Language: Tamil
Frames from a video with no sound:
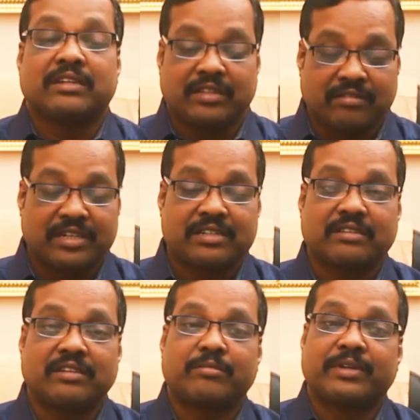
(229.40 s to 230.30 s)
இந்த
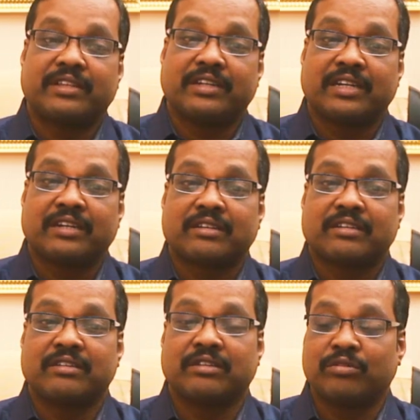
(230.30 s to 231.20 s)
வருஷத்தில் பார்த்தீங்கன்னா
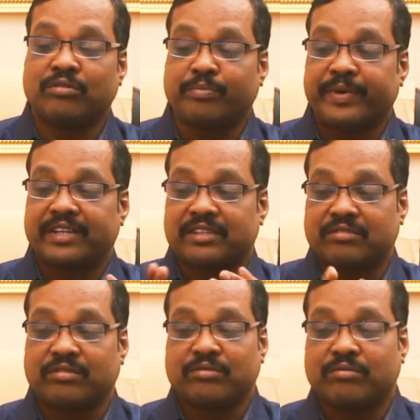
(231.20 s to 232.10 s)
குரு பயிற்சி
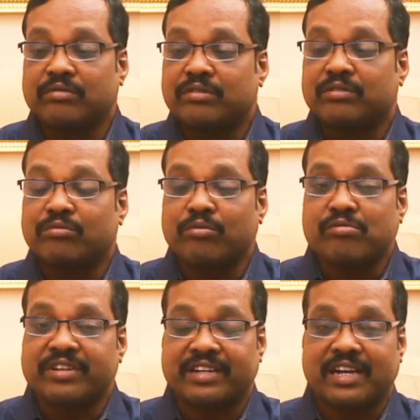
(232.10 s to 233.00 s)
வந்து உங்களுக்கு
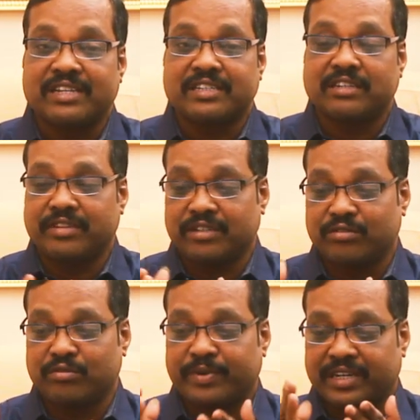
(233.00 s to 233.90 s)
உங்களுடைய ராசியவே
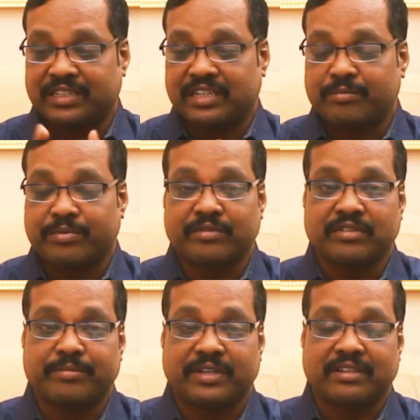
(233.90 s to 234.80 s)
குரு பார்க்குறார் இப்போது
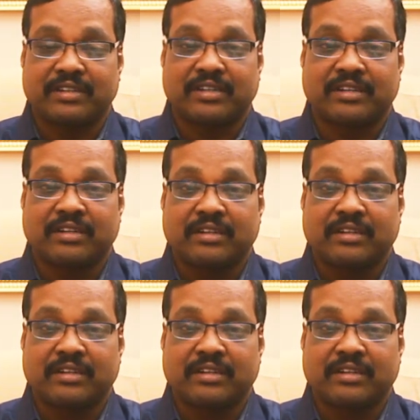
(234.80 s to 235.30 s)
வந்து பார்த்திங்கன்னா